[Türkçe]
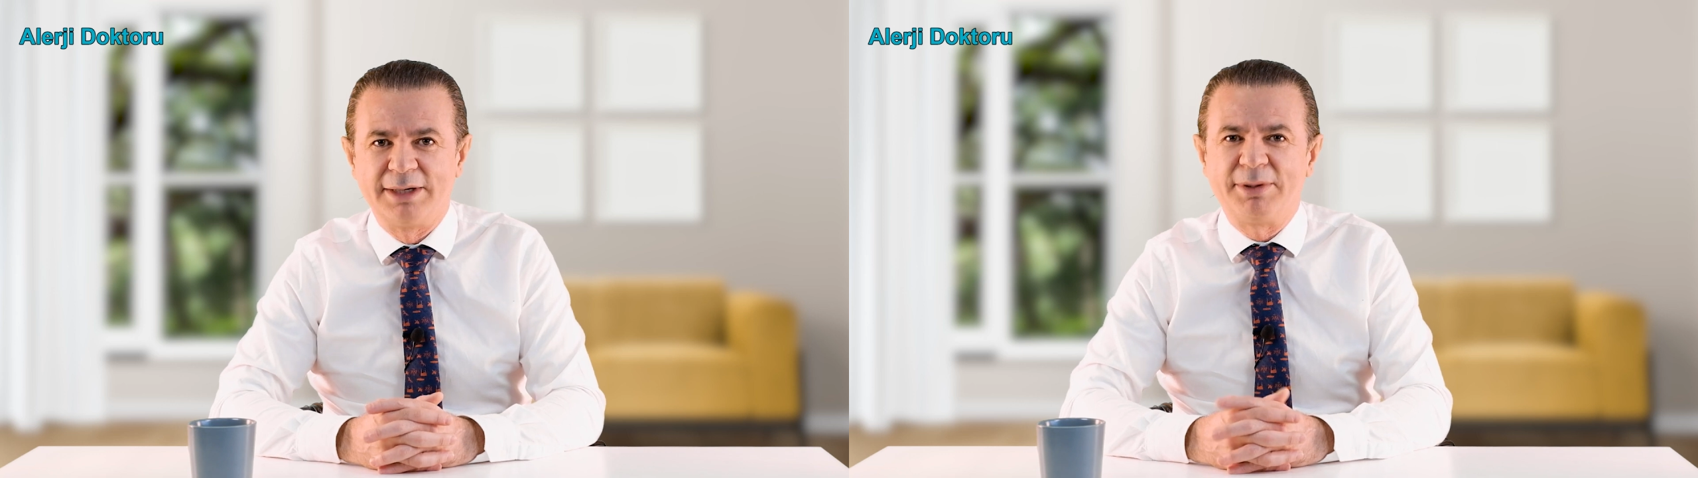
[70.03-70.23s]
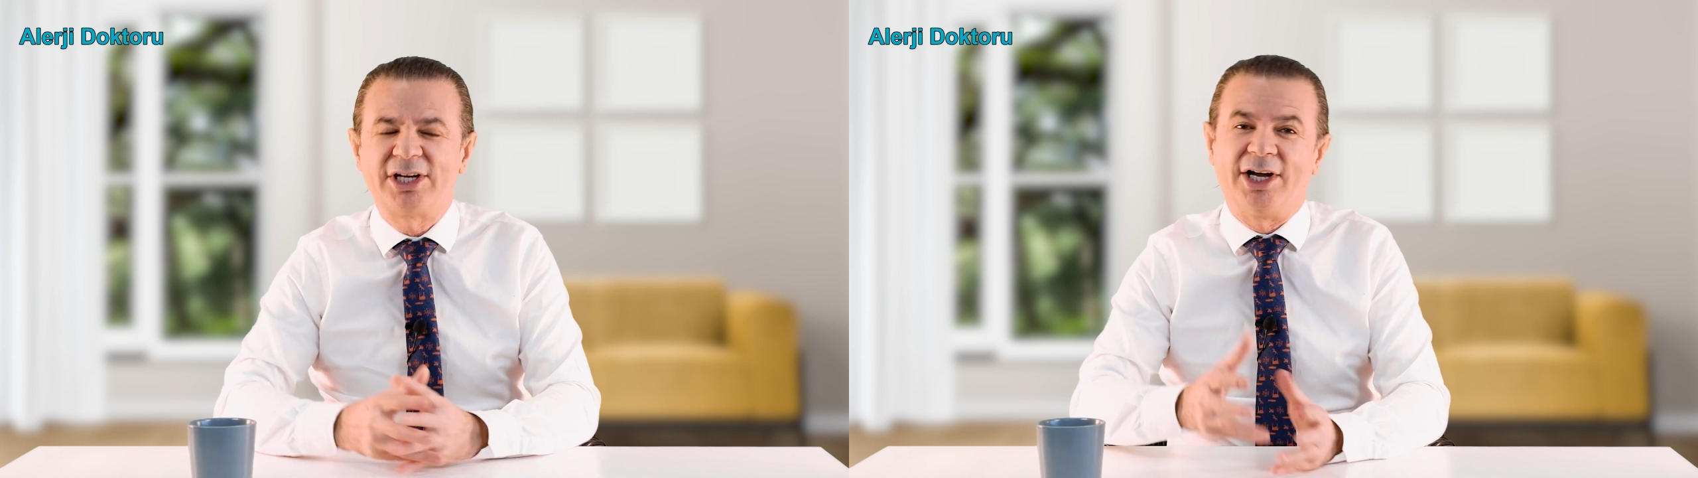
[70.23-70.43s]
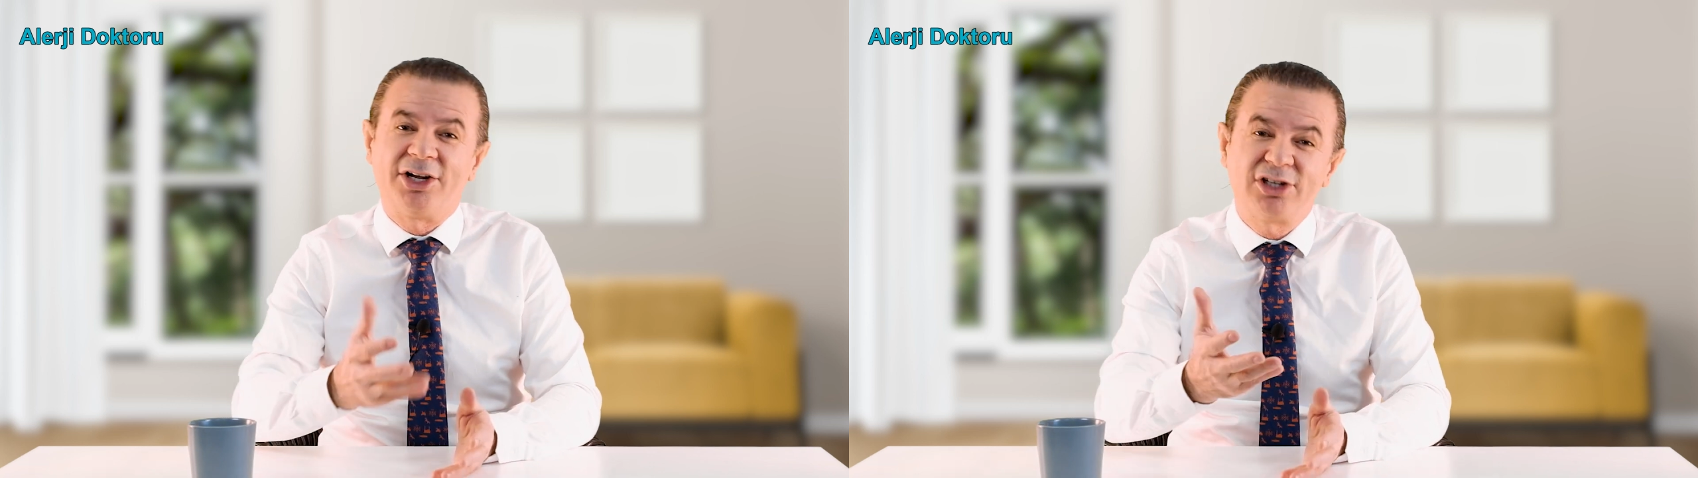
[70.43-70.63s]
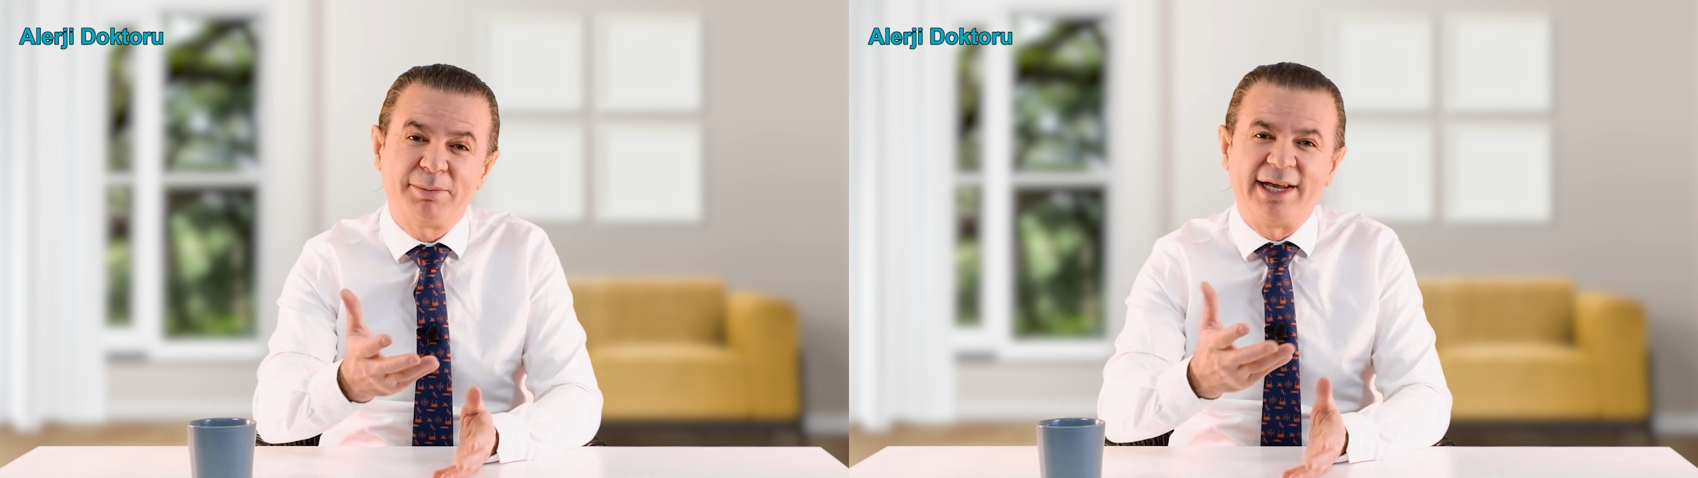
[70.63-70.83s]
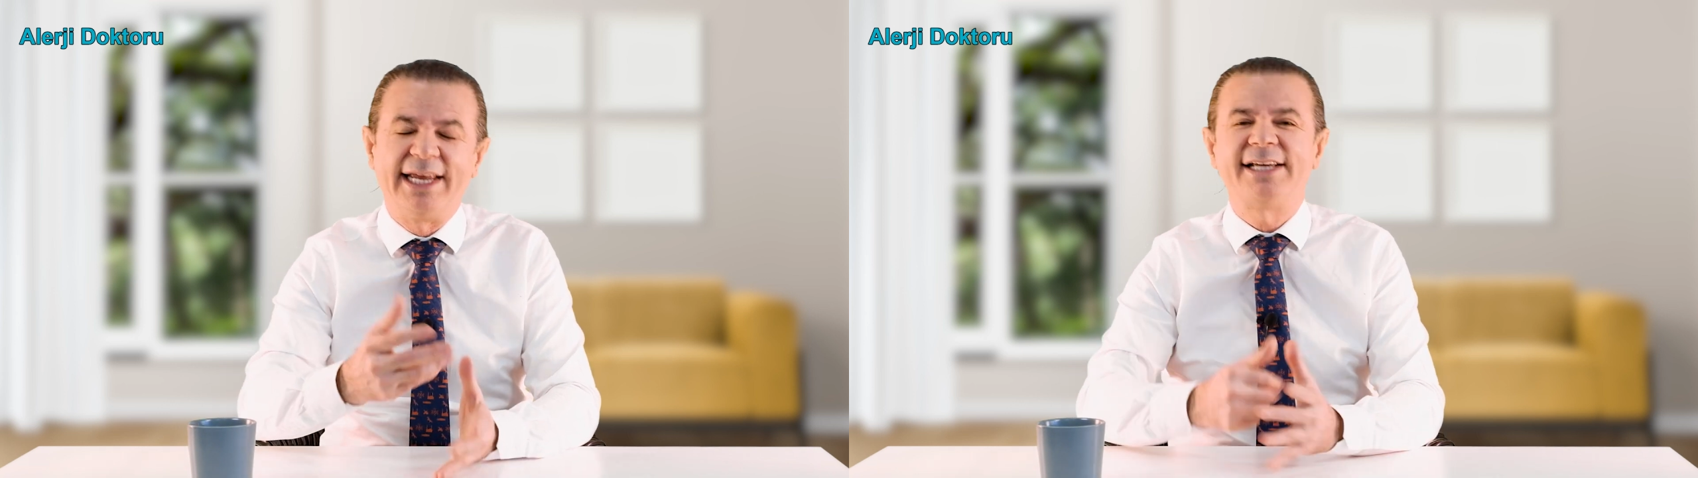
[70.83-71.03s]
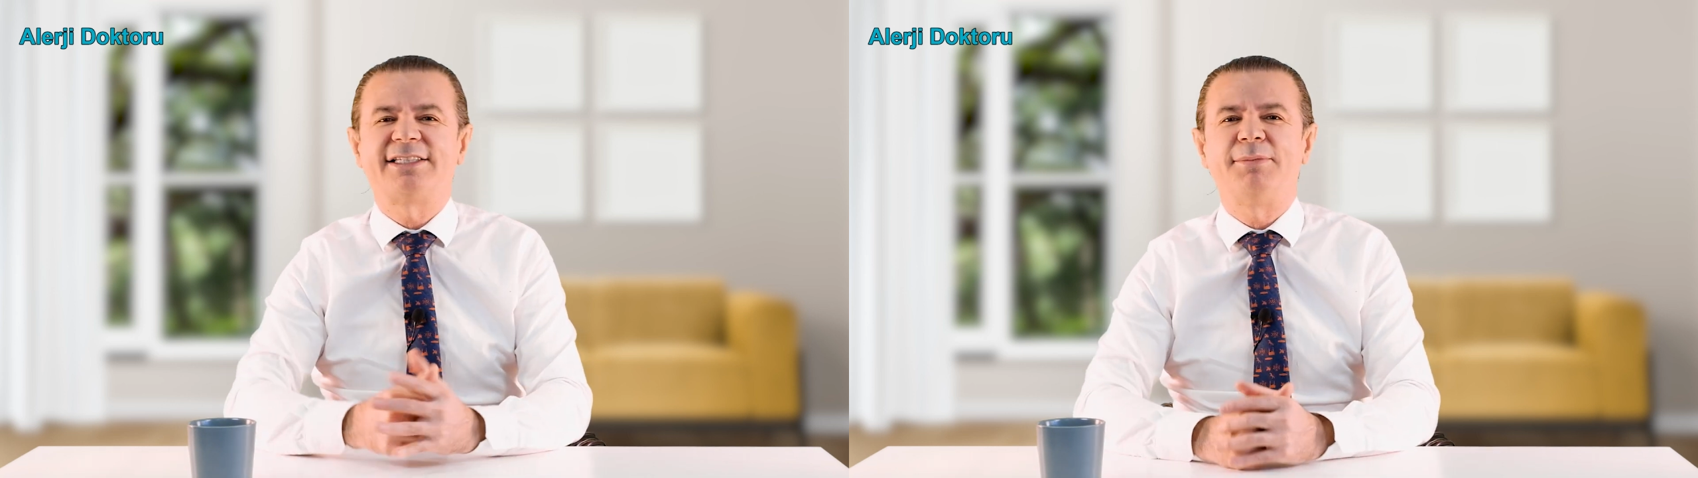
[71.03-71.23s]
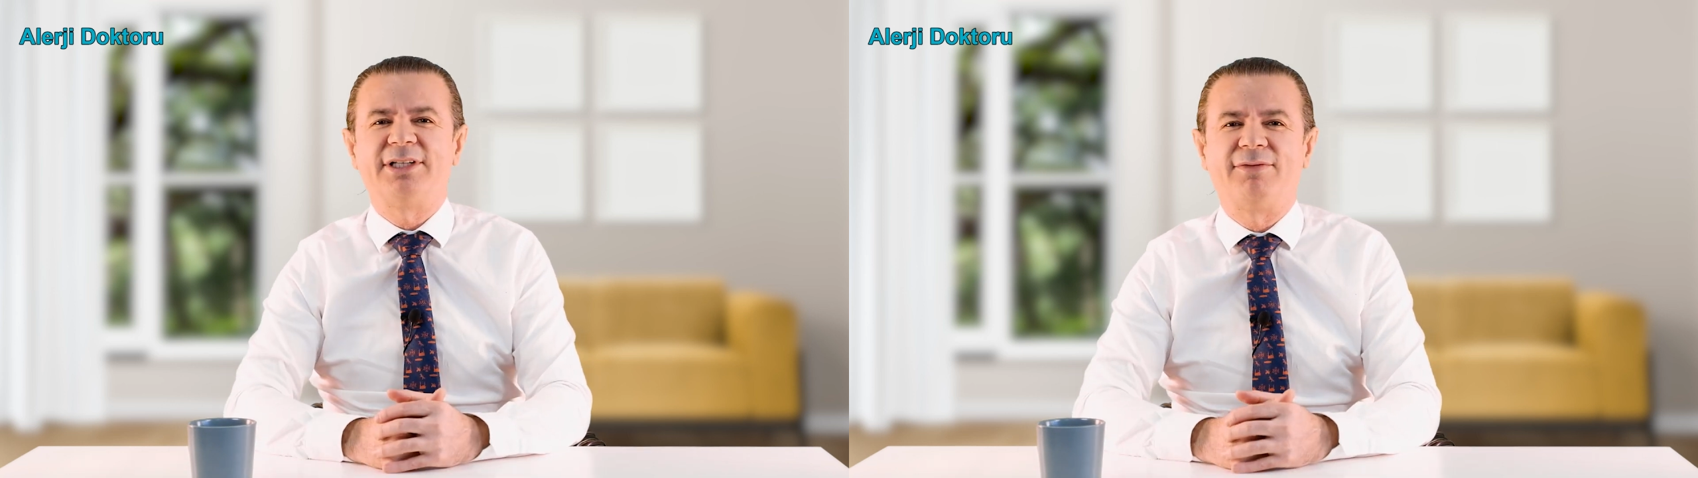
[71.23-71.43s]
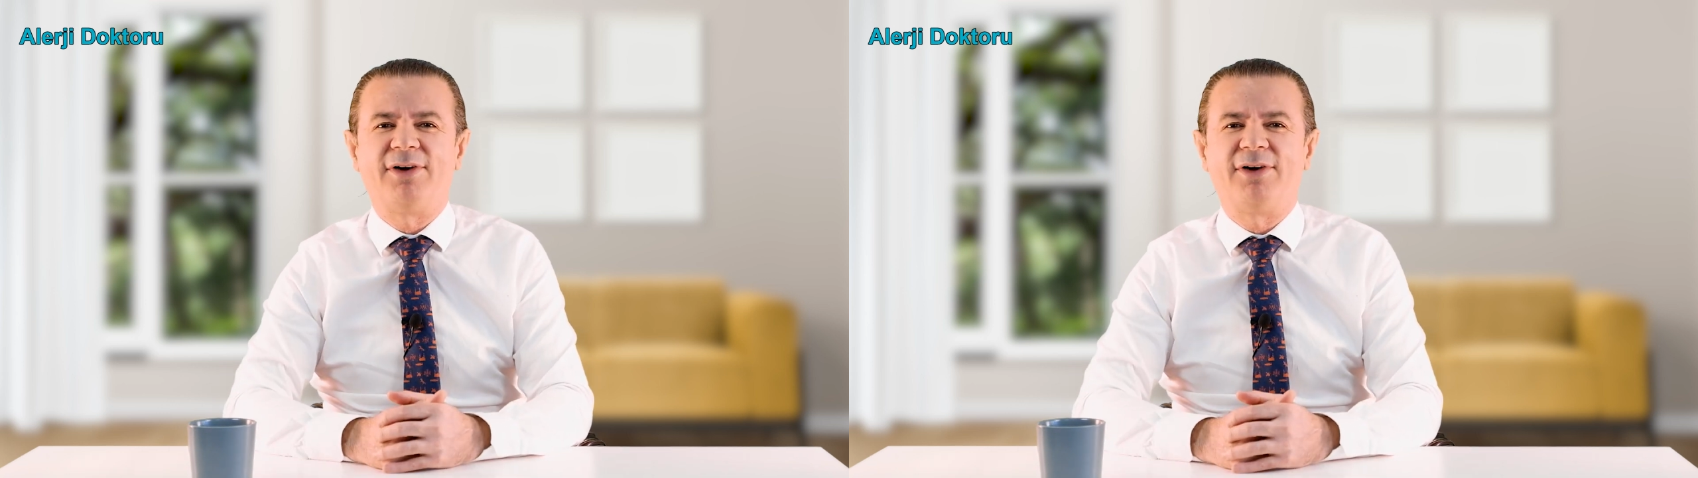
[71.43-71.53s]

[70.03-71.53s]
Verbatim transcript: Peki acaba egzamada